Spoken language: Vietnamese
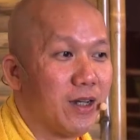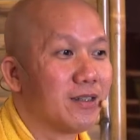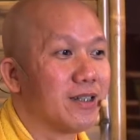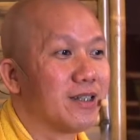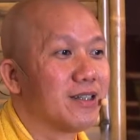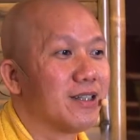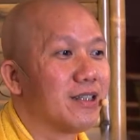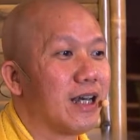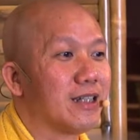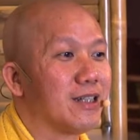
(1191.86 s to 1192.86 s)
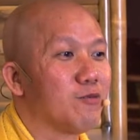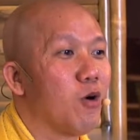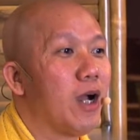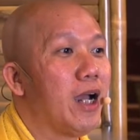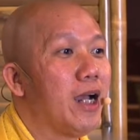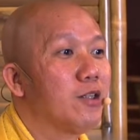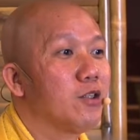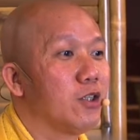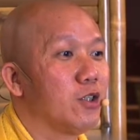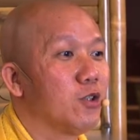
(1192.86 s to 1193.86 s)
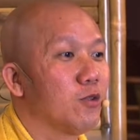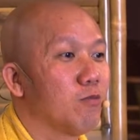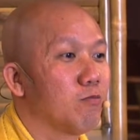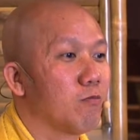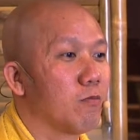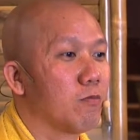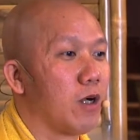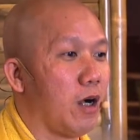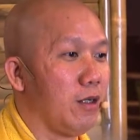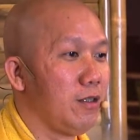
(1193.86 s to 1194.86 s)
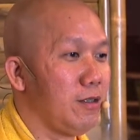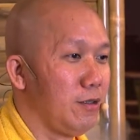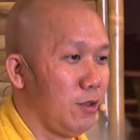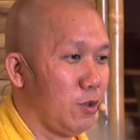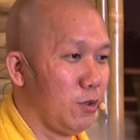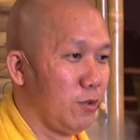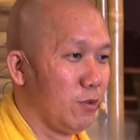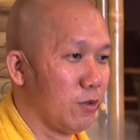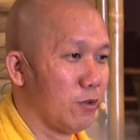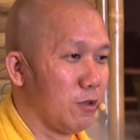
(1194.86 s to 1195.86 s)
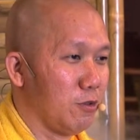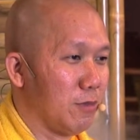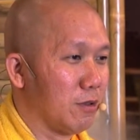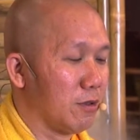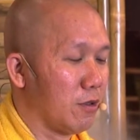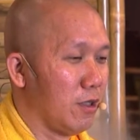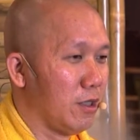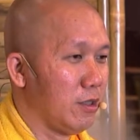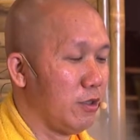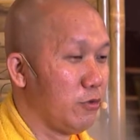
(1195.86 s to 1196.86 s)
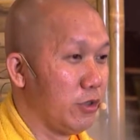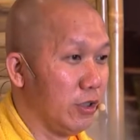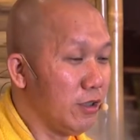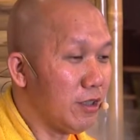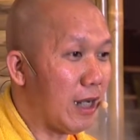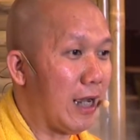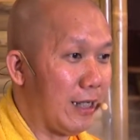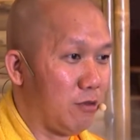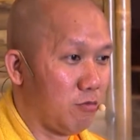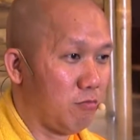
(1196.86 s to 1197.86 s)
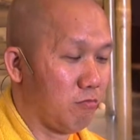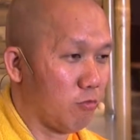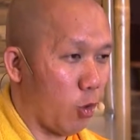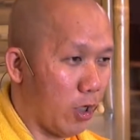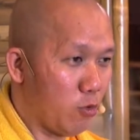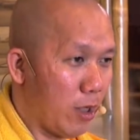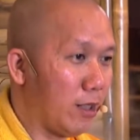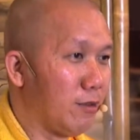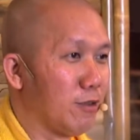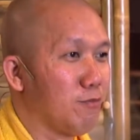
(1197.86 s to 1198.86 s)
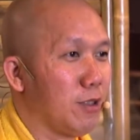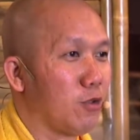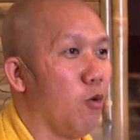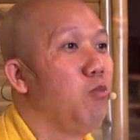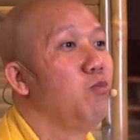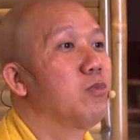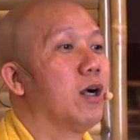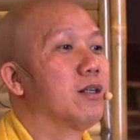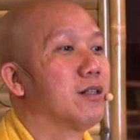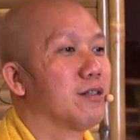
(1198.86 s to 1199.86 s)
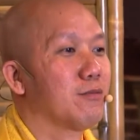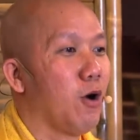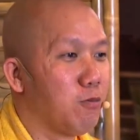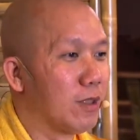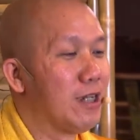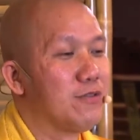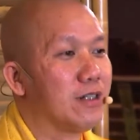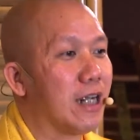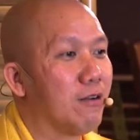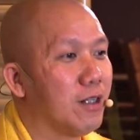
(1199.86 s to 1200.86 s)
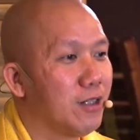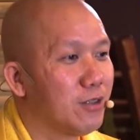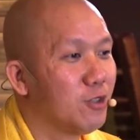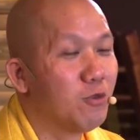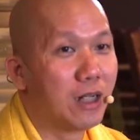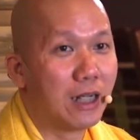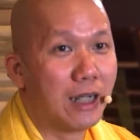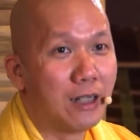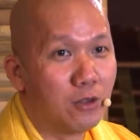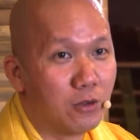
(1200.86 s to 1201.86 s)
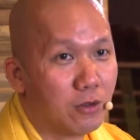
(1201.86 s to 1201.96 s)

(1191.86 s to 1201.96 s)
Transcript: à, thì cái vị thầy này quá như vậy đó khỏi cũng như mà gọi là gì triển khai tuệ quán ta mất cùng cực đốt cháy phiền não hết chứng quả là hán